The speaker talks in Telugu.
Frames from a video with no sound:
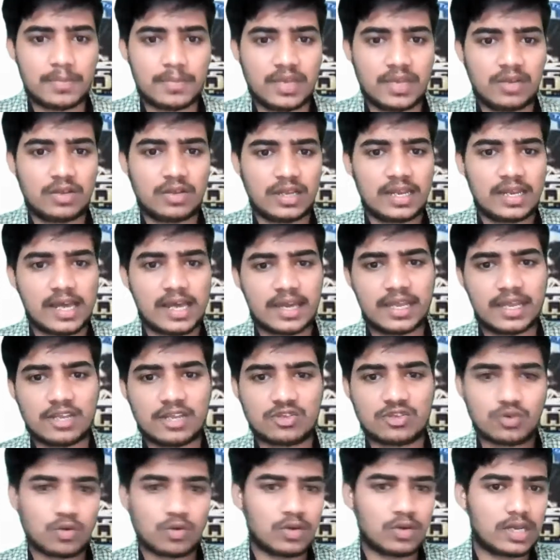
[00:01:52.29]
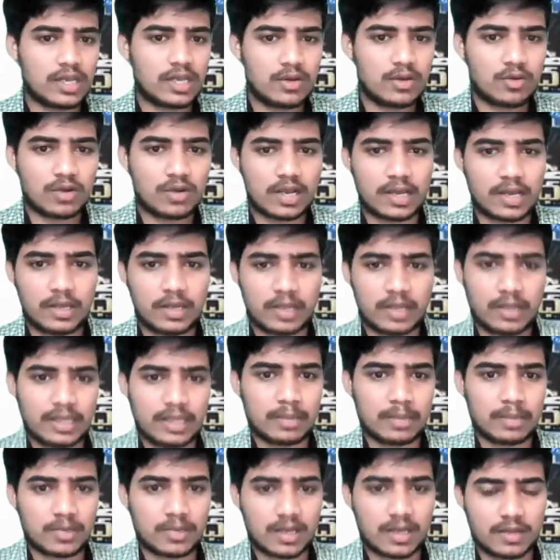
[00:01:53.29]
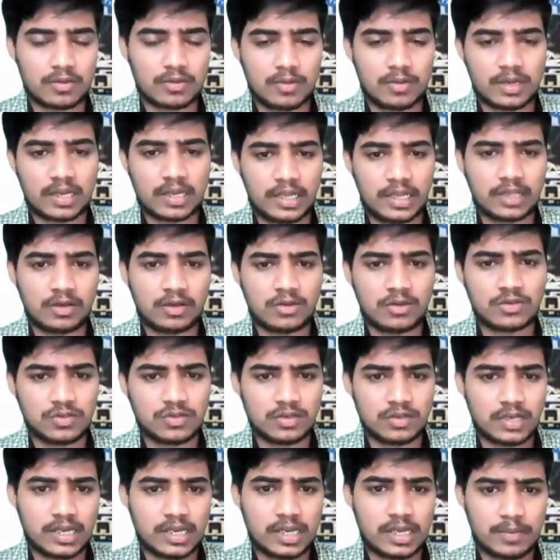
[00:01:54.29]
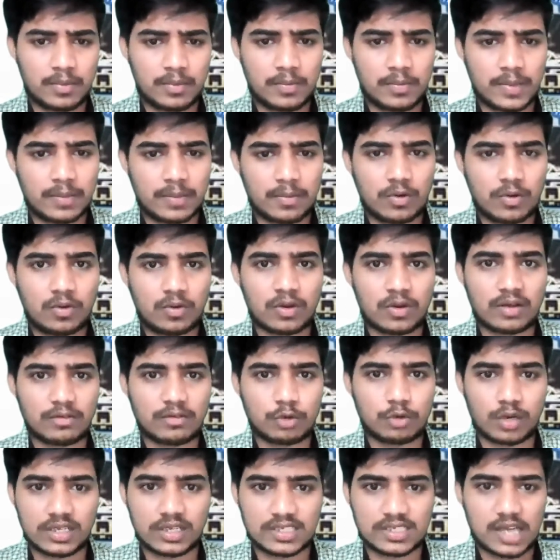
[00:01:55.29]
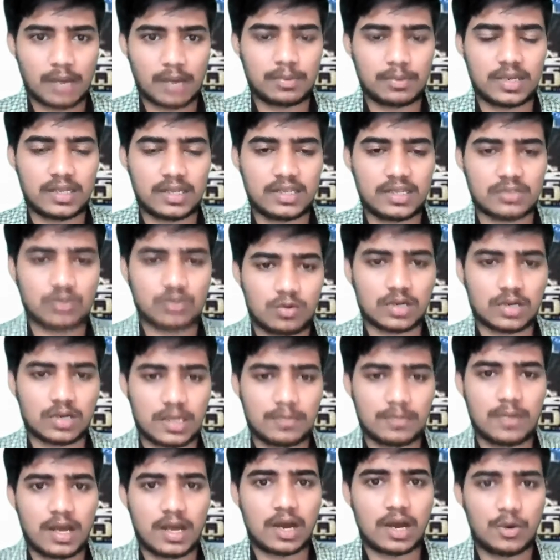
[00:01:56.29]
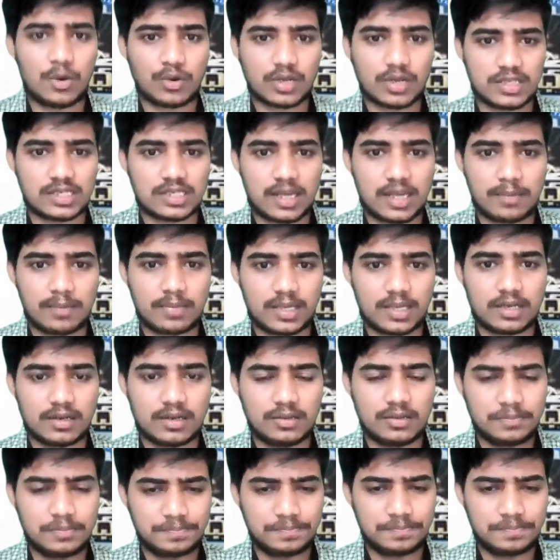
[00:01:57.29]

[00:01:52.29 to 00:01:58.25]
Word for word: మీరు ఇలా నేర్చుకుంటే ఒక ఏం కాదు ఈ రోజు రేపు మేము ఒక ఒక చాప్టర్ తీసుకుంటాం ఆ ఒక చాప్టర్